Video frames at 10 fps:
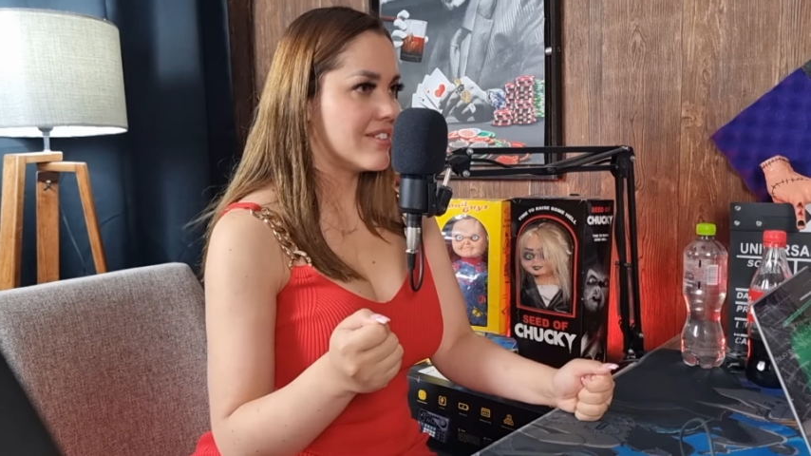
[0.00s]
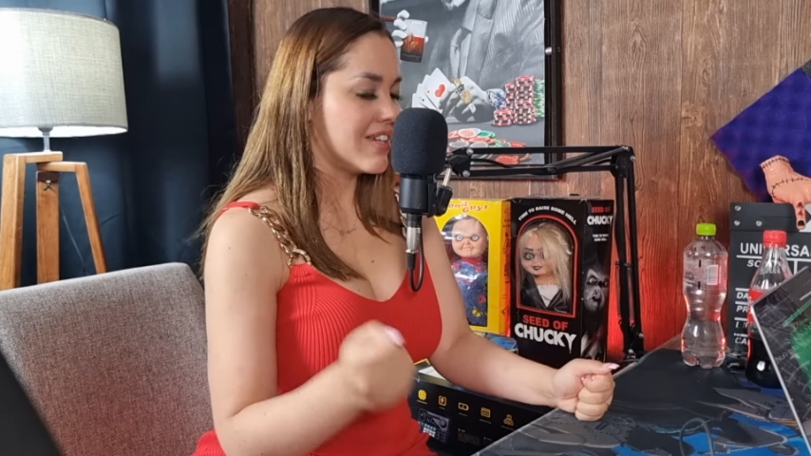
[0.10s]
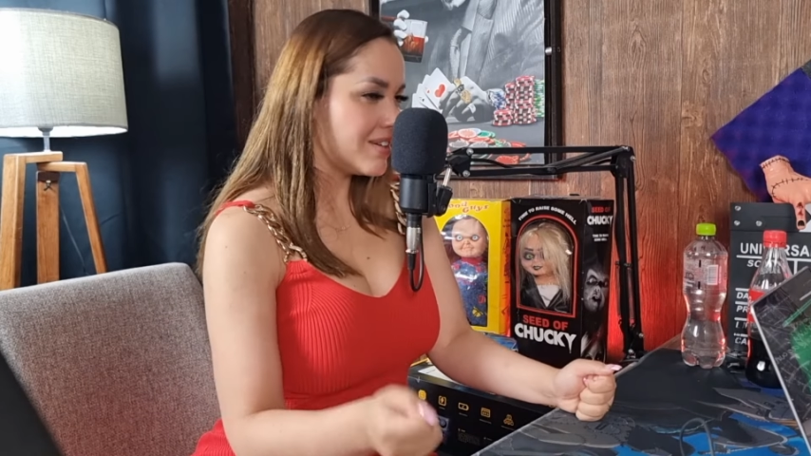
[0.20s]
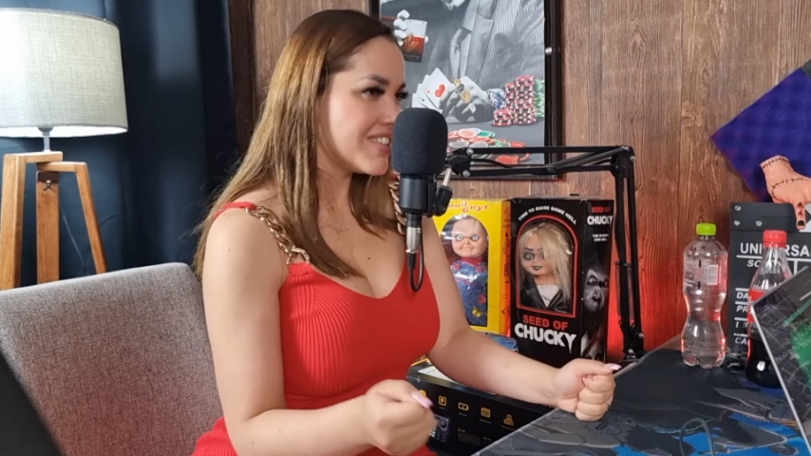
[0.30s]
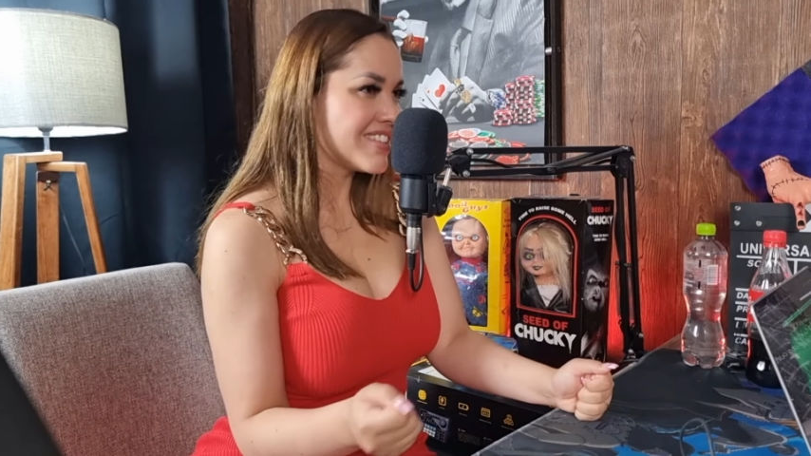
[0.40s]

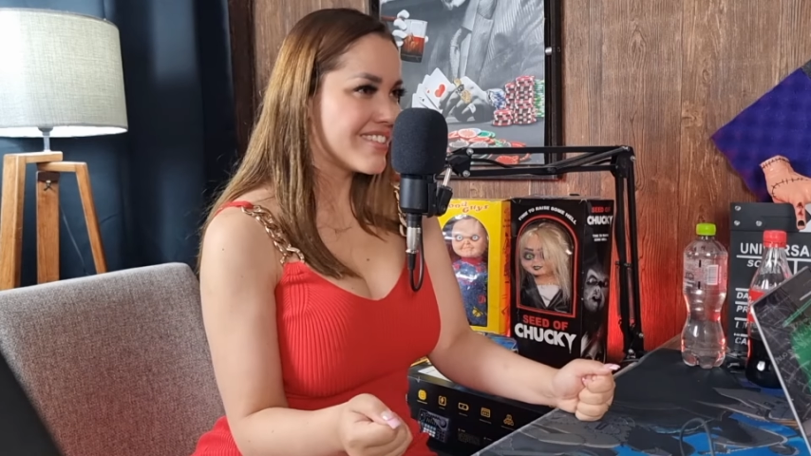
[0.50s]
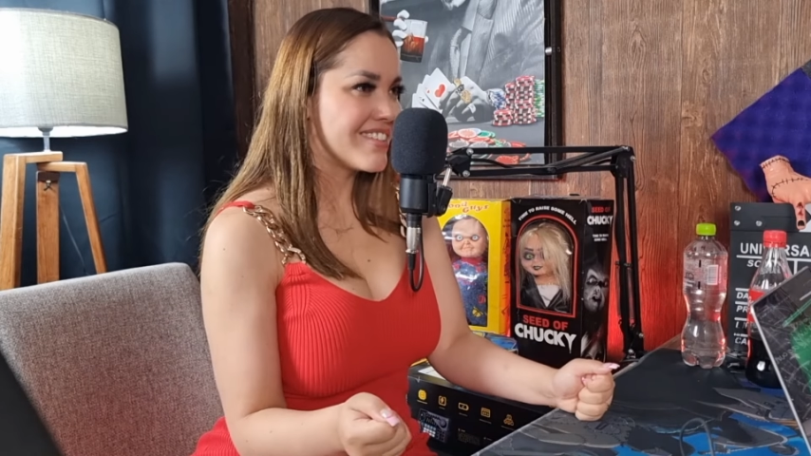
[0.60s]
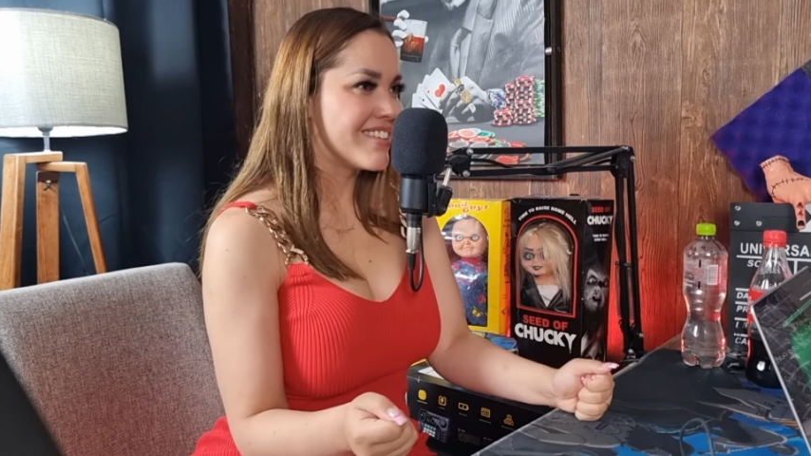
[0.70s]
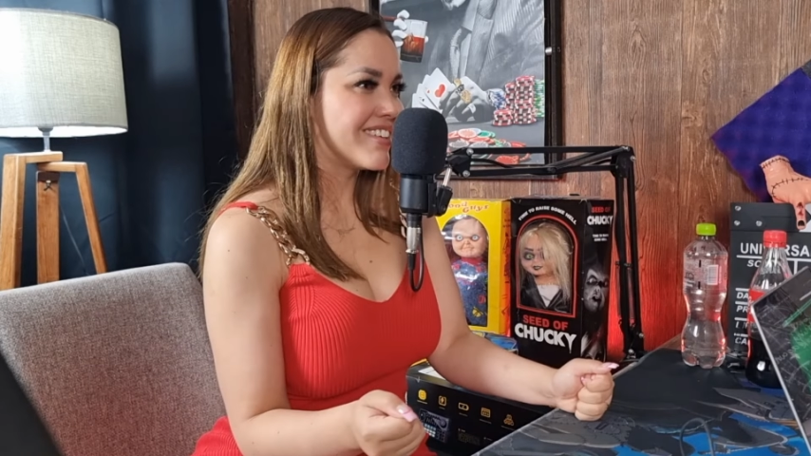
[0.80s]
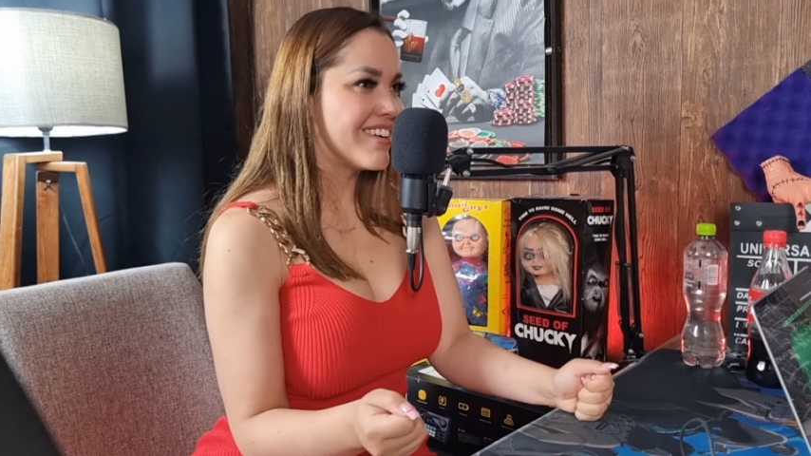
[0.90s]
¿Sabes?
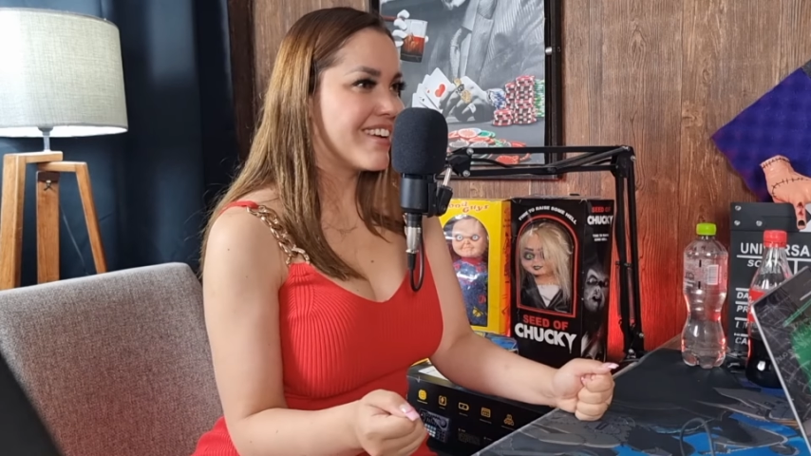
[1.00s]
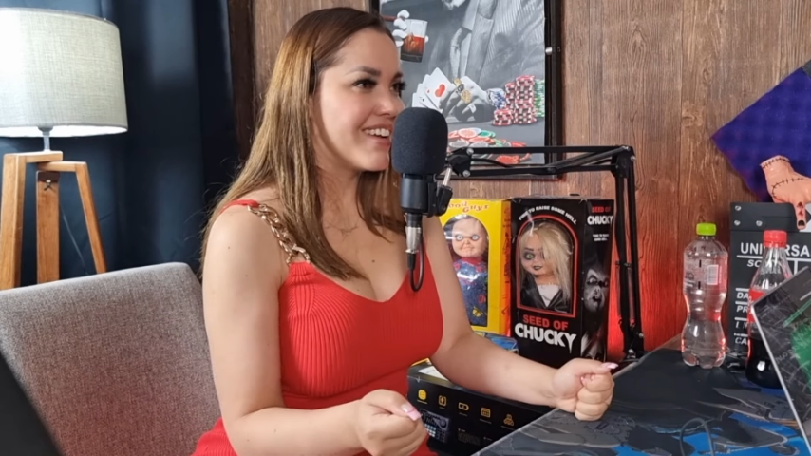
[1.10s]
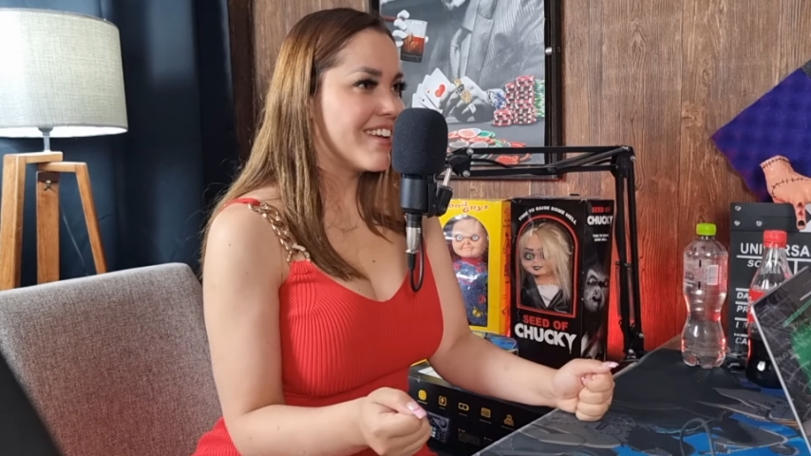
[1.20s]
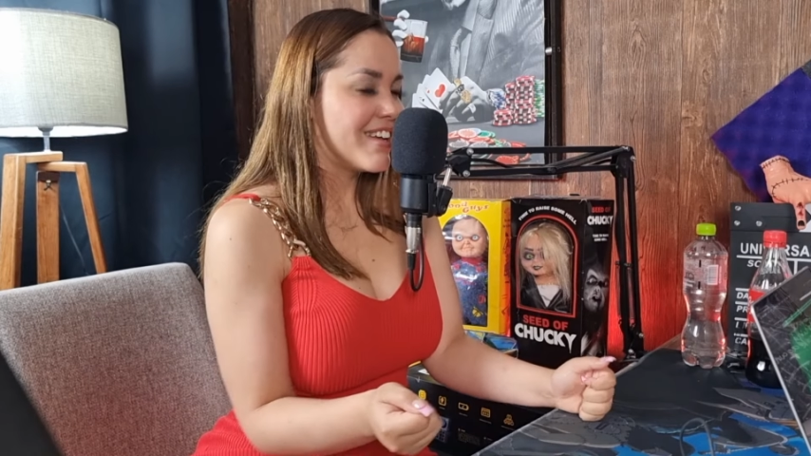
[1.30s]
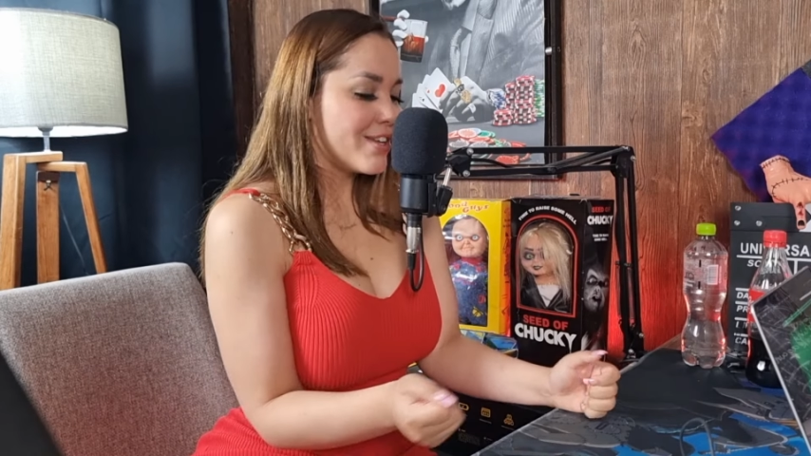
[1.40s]

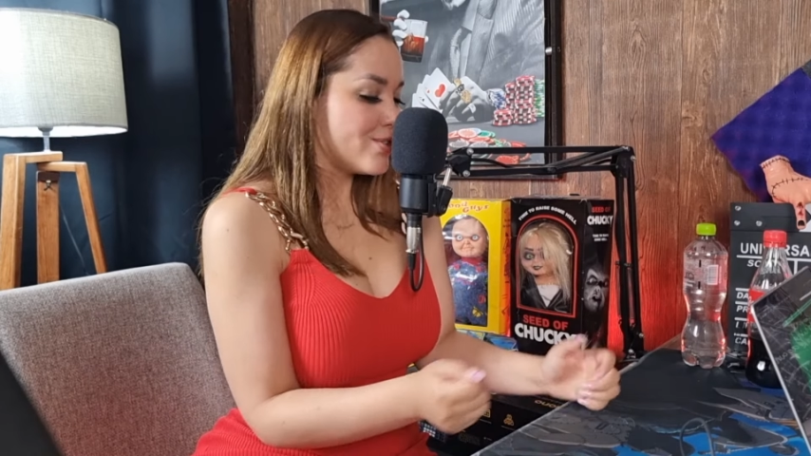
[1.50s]
Sí,